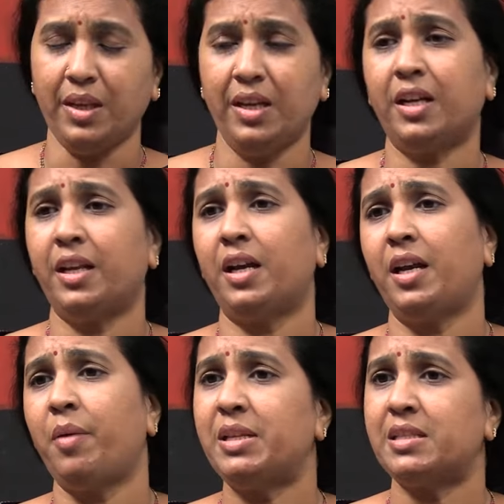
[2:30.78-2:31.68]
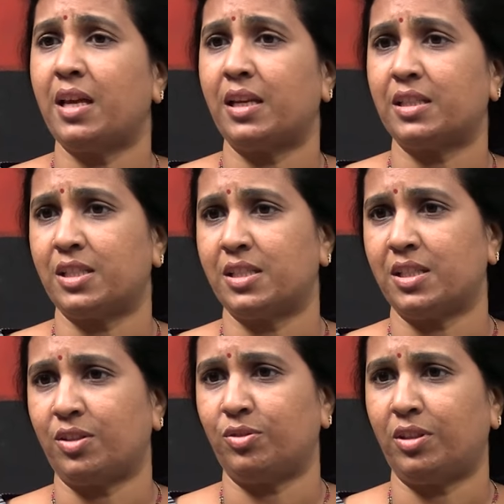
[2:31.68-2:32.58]
ఇక్కడ ఎమ్మెల్సీ ఎలక్షన్స్
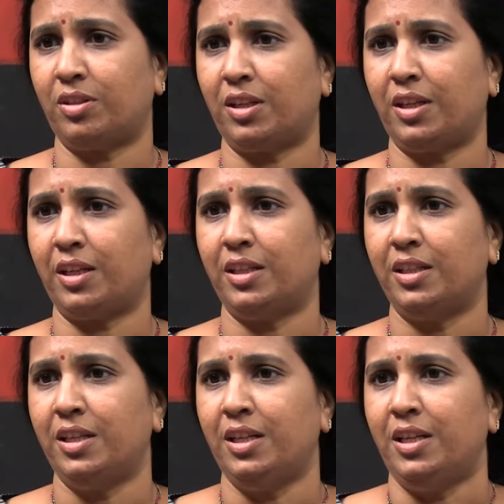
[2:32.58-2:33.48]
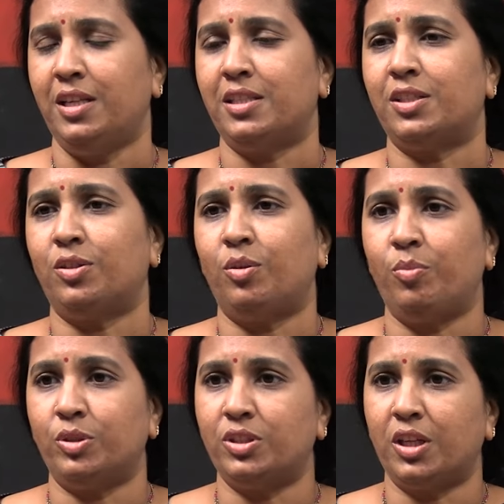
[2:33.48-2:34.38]
జరుగుతున్నాయి సో
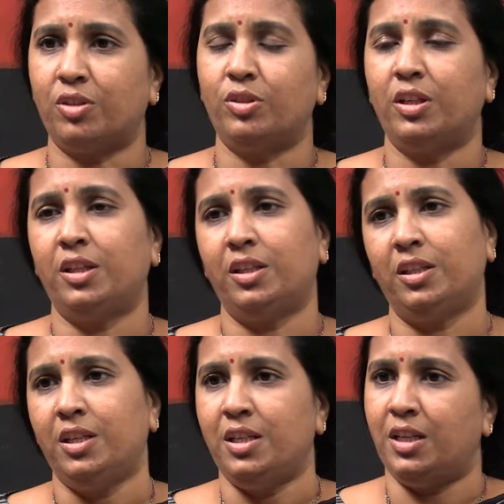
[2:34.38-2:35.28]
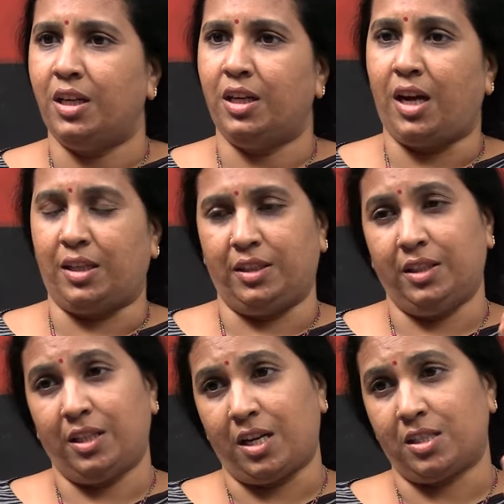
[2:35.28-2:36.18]
బొచ్చ కూడా అంటే
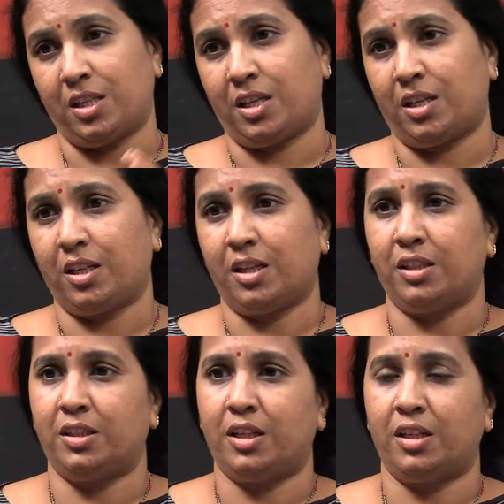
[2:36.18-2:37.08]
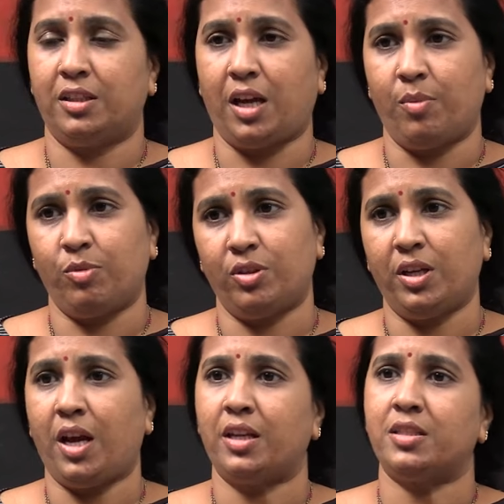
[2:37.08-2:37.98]
రాజశేఖర్ గారి రెడ్డి గారి టైంలోనే
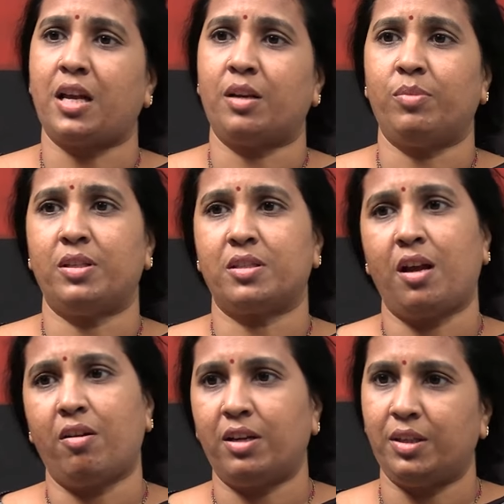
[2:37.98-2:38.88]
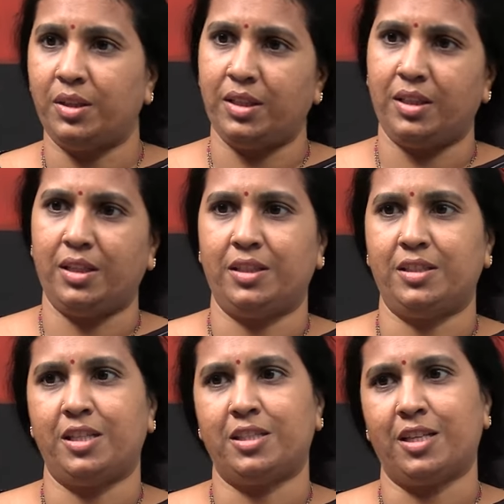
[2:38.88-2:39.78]
ఆయన సెకండ్ ప్లేస్ కావాలని
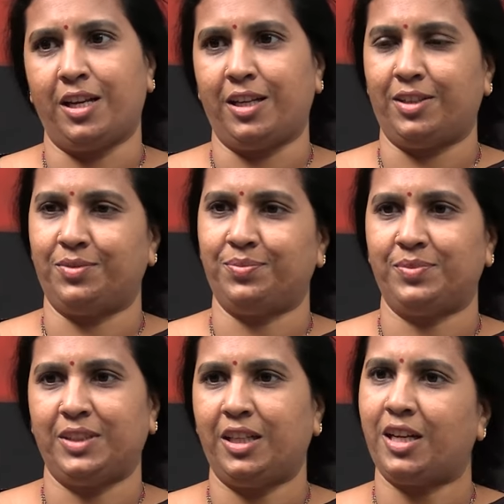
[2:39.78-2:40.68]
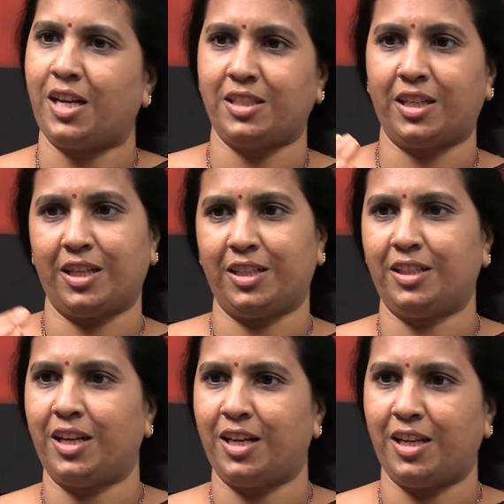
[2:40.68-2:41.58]
చేసిన ఆయన రాజశేఖర్
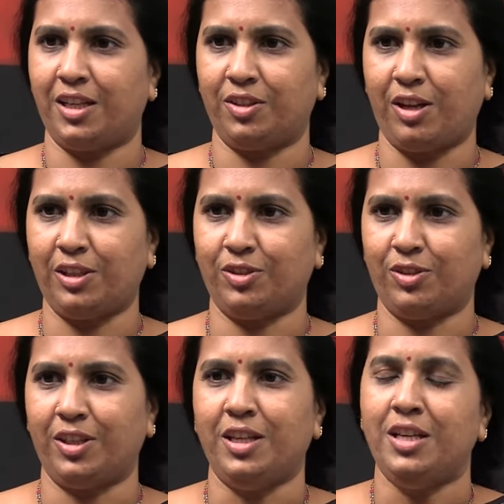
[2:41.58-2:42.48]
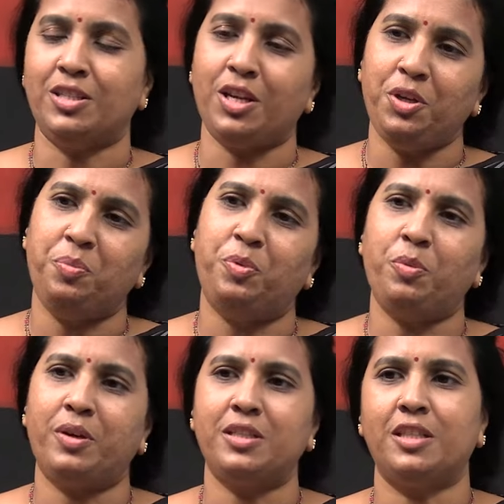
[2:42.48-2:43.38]
రెడ్డి గారు లాంటి వాళ్ళతో సో ఇప్పుడు
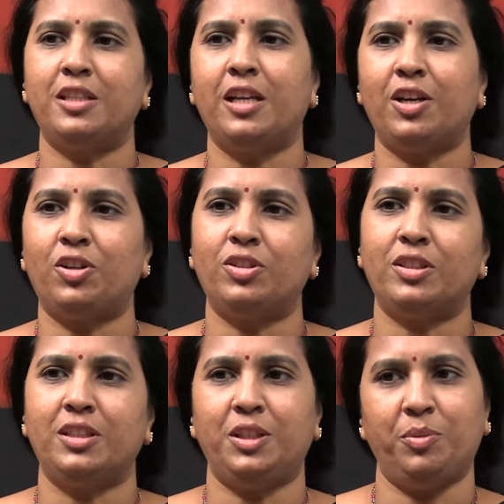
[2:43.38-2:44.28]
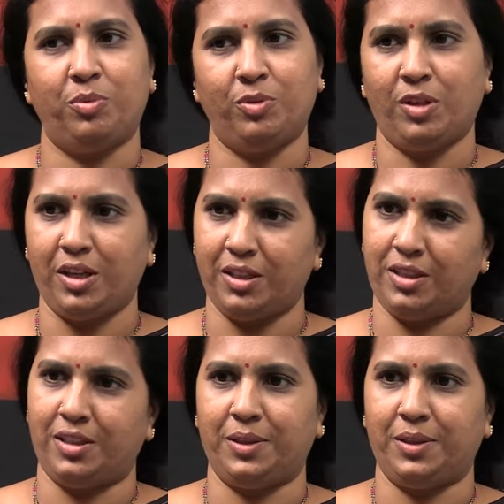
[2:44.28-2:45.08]
పరిస్థితి ఎలా ఉంటుంది ఇప్పుడు ఆయన